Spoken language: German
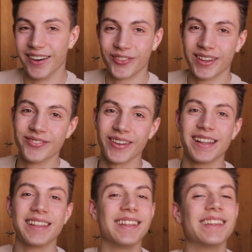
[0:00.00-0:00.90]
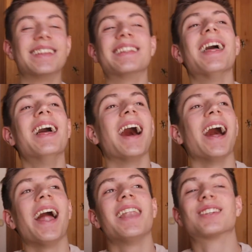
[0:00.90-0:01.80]
Auf jeden Fall
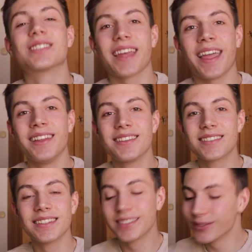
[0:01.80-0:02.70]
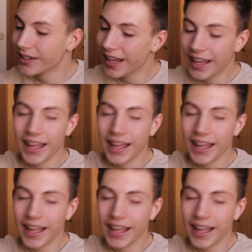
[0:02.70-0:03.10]
alle streiten sich und